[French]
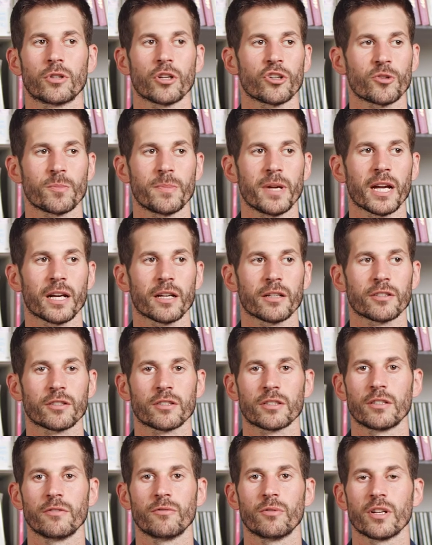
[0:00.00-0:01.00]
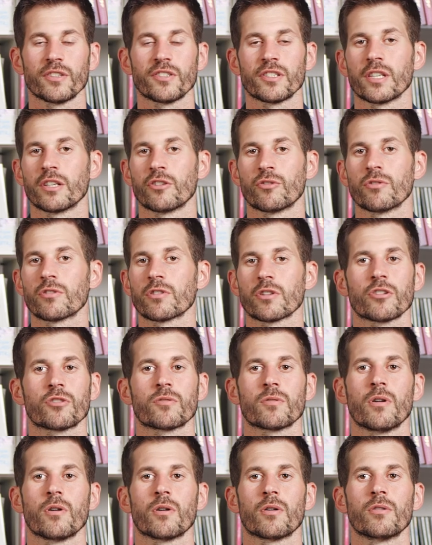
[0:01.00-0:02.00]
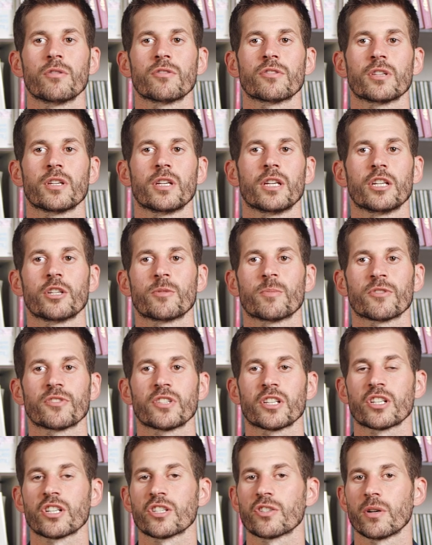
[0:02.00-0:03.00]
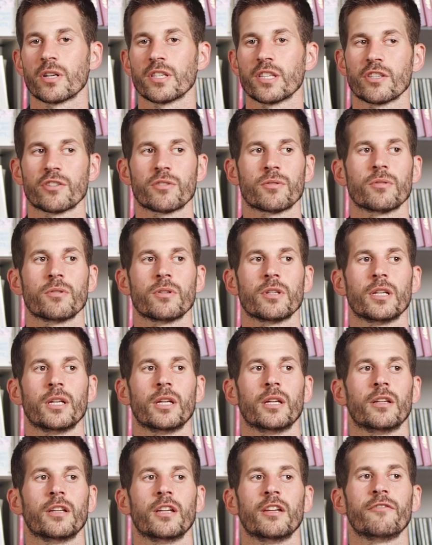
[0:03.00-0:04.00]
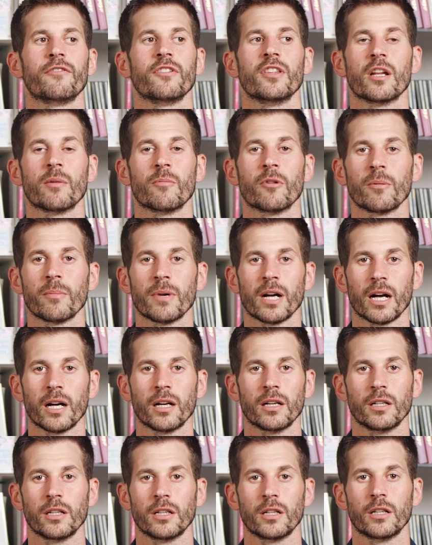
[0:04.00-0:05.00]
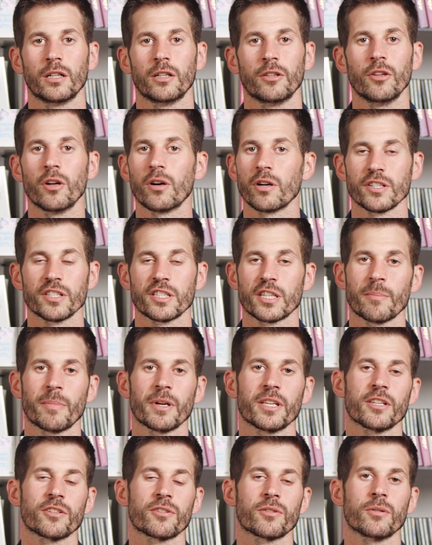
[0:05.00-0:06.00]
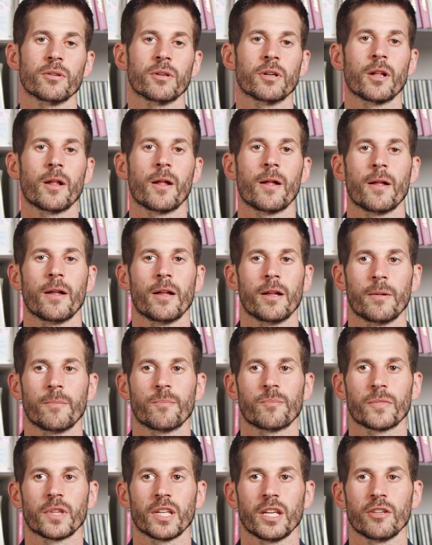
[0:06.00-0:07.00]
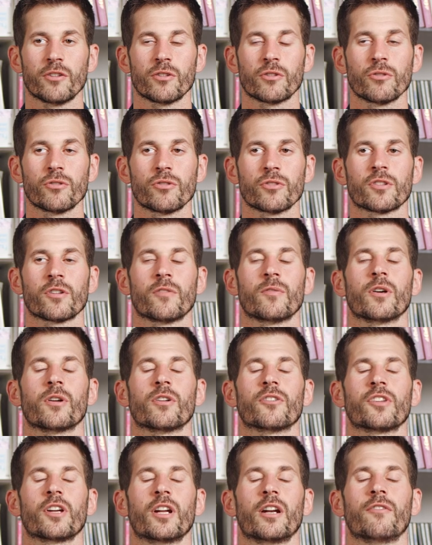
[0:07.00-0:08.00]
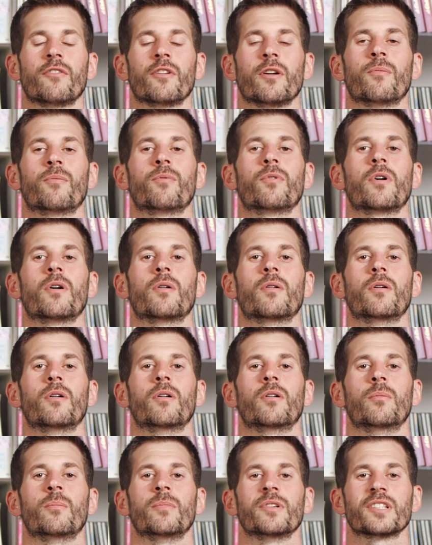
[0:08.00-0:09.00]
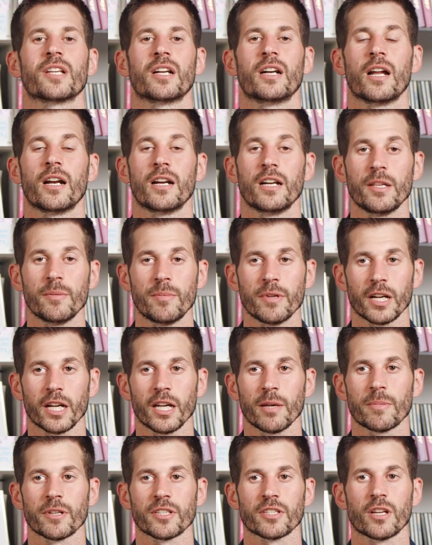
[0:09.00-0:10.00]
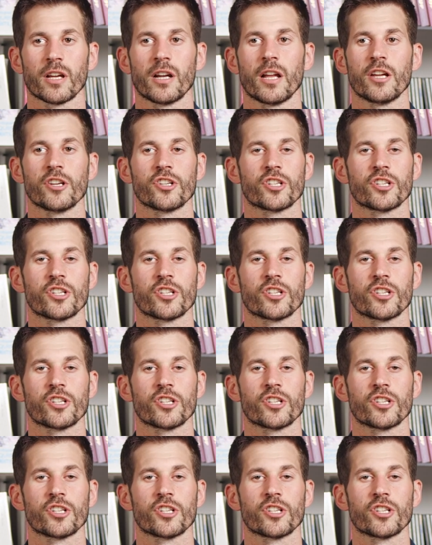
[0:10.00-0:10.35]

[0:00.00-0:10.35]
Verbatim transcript: que je perds. Ce qu'ils voulaient, c'était juste que je sois heureuse. Et je pensais que je les aurais déçus. Et, finalement, bah, non, ils n'étaient pas déçus. Et du coup, juste en voyant ça, elle a fait waouh, mais ça l'a libérée parce qu'elle n'avait